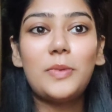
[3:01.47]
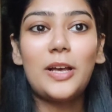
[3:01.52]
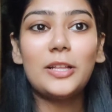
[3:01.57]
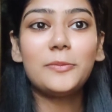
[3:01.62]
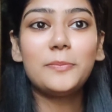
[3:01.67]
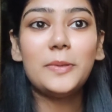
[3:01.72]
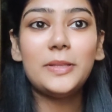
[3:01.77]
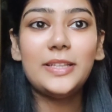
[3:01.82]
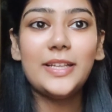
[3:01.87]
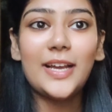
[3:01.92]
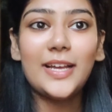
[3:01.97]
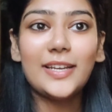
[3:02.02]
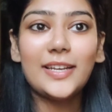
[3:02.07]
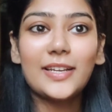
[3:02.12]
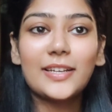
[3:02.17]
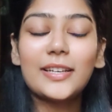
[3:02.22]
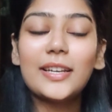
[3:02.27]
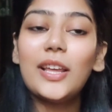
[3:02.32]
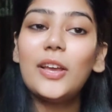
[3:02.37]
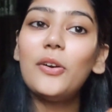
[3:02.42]
बात पे ध्यान
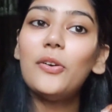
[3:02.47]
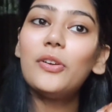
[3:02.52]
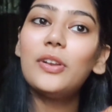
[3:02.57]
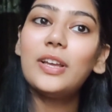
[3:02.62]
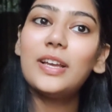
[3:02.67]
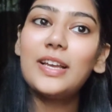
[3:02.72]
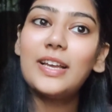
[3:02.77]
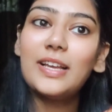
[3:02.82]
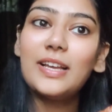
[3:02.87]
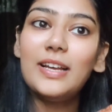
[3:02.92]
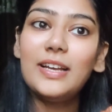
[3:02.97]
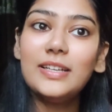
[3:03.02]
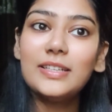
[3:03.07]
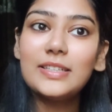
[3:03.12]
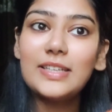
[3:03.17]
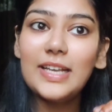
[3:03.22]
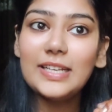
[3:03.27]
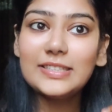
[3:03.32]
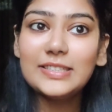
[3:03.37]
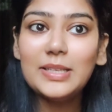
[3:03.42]
रखना है और
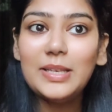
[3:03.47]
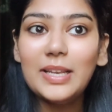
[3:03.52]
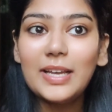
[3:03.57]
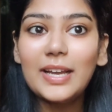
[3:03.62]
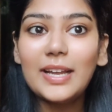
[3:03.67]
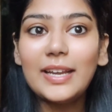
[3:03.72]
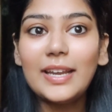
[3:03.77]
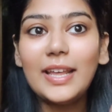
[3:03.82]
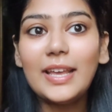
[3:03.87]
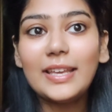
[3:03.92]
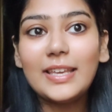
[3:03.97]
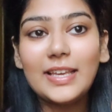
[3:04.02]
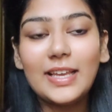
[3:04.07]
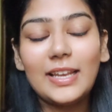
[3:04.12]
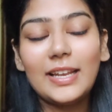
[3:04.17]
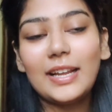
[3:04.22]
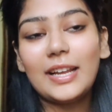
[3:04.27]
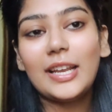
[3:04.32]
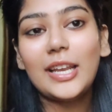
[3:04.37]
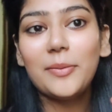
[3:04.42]
कैसे लगाना है क्या
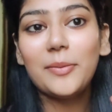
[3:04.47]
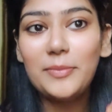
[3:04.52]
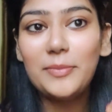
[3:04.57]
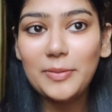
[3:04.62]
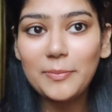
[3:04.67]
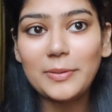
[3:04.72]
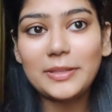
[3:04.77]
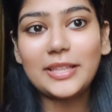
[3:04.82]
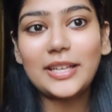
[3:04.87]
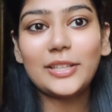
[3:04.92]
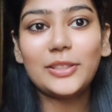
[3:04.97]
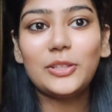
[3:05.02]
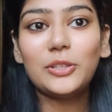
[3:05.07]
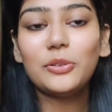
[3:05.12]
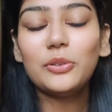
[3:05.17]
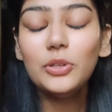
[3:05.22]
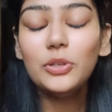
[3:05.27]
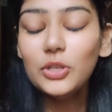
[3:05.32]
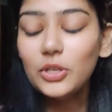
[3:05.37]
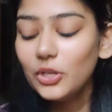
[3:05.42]
लगाना है मैं बताती
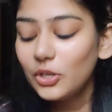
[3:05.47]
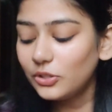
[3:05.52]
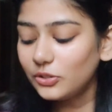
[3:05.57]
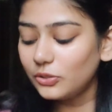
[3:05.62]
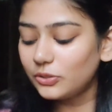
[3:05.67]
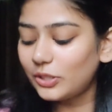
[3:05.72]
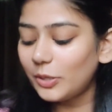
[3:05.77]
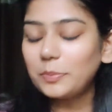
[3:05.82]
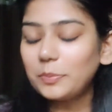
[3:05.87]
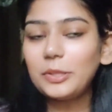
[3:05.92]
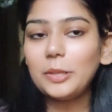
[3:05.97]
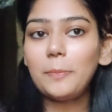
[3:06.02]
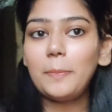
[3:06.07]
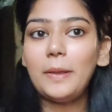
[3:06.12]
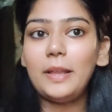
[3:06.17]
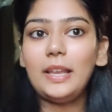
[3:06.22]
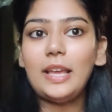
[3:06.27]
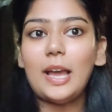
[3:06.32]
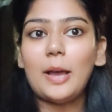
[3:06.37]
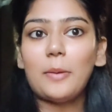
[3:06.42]
हूँ तो सबसे
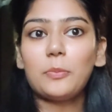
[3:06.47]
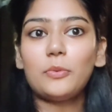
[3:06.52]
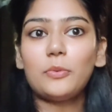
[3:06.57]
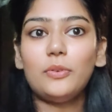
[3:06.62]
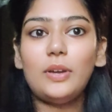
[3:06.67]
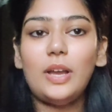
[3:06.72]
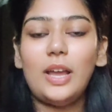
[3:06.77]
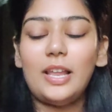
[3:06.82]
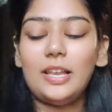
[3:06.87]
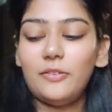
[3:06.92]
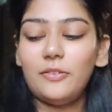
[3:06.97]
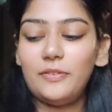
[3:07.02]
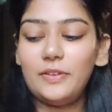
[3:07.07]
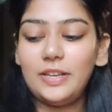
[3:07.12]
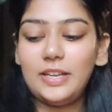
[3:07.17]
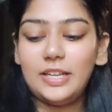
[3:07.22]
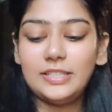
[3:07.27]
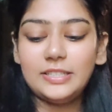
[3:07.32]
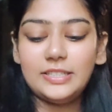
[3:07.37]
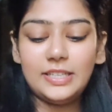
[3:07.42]
पहले आपको
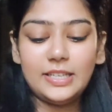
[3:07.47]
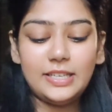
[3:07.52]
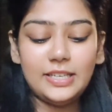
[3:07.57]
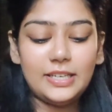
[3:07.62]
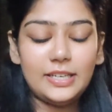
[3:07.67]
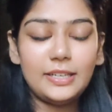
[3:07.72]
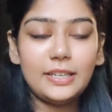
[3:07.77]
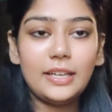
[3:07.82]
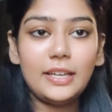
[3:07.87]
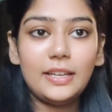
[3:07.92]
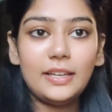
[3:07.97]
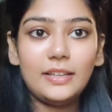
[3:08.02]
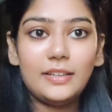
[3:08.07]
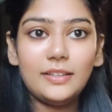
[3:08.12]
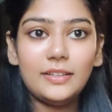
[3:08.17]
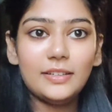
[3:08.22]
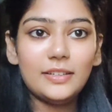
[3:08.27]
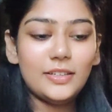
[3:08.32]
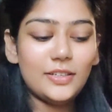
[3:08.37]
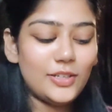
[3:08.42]
एलोवेरा जेल लेना है
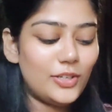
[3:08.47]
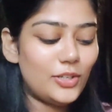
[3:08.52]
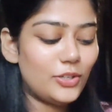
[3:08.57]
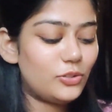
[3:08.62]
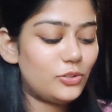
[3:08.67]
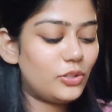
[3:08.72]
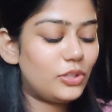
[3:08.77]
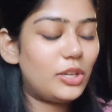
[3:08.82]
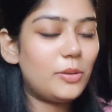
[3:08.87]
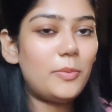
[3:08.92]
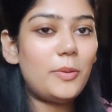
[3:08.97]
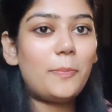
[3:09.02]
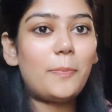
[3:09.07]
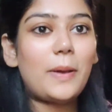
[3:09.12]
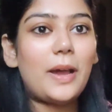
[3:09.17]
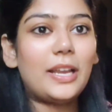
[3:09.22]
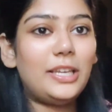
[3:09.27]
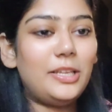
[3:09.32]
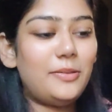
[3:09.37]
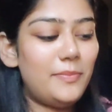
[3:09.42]
जो कि मैं
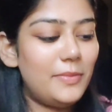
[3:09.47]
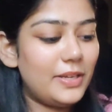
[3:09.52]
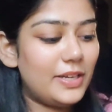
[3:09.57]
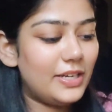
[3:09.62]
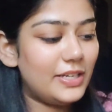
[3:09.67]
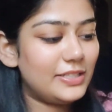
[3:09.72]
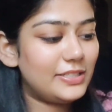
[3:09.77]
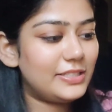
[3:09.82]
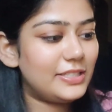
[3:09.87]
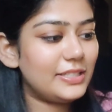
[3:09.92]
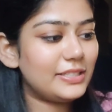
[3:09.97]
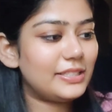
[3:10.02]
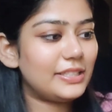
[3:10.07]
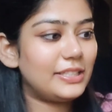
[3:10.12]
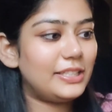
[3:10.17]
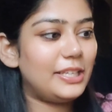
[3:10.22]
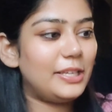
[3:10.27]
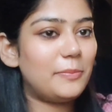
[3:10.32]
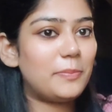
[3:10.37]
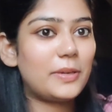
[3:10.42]
पानी में अच्छे से
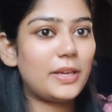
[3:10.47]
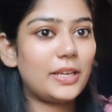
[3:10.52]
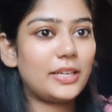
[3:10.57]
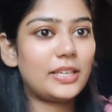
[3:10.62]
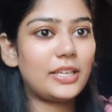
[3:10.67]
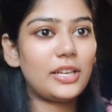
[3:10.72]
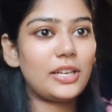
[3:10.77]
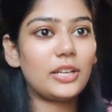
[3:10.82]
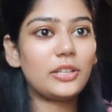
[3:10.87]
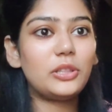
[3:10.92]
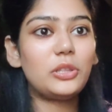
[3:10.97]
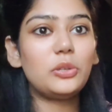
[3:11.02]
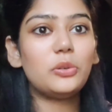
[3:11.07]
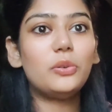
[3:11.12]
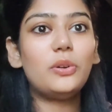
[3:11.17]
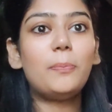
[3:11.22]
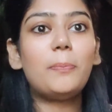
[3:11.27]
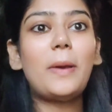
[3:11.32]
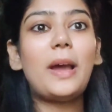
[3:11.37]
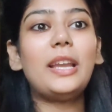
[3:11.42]
डीप करके रख दी
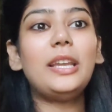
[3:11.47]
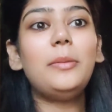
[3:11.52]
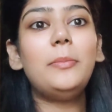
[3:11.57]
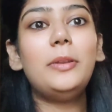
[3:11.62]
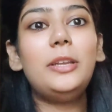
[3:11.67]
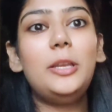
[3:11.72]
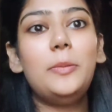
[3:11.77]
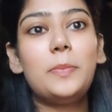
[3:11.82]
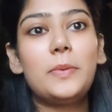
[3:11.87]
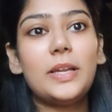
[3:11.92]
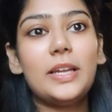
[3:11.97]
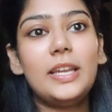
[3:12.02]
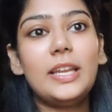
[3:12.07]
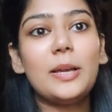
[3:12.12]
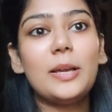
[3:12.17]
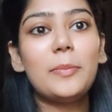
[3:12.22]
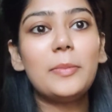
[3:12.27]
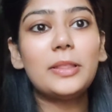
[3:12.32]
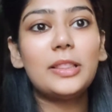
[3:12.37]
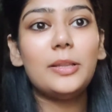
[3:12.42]
हूँ पानी में डीप करने
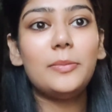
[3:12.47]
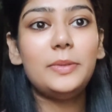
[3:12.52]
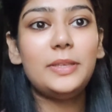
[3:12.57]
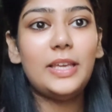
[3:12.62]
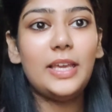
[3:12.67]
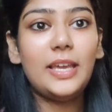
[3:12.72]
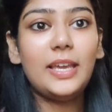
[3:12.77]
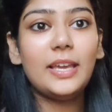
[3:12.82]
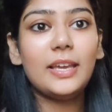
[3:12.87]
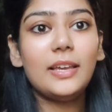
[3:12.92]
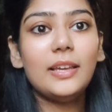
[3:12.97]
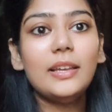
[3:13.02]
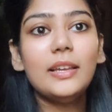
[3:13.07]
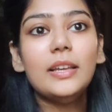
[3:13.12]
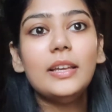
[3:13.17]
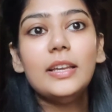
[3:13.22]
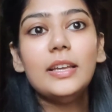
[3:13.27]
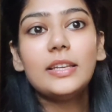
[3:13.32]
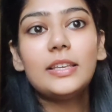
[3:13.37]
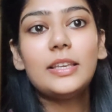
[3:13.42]
का मतलब ये है
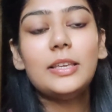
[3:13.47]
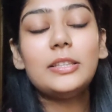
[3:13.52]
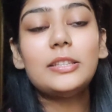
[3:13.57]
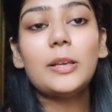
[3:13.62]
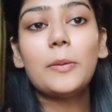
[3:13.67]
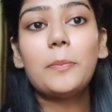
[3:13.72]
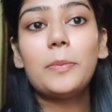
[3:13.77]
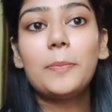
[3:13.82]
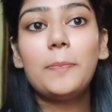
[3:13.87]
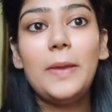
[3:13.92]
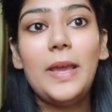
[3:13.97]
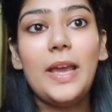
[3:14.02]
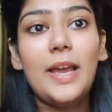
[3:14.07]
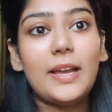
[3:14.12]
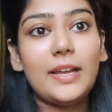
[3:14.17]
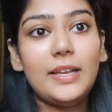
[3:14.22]
कि सब पे